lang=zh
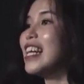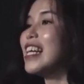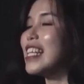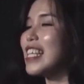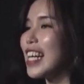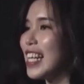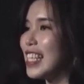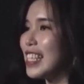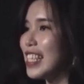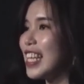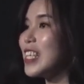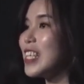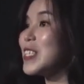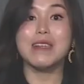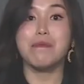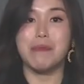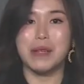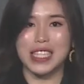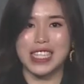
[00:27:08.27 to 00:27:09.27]
肯定
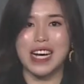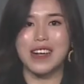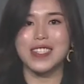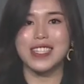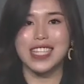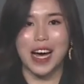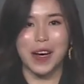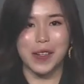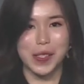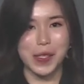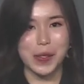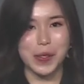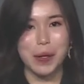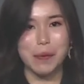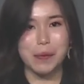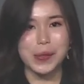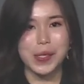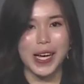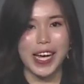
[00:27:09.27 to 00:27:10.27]
比较少的，对
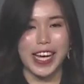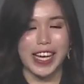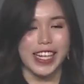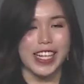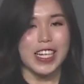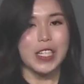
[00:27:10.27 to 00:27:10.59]
不对？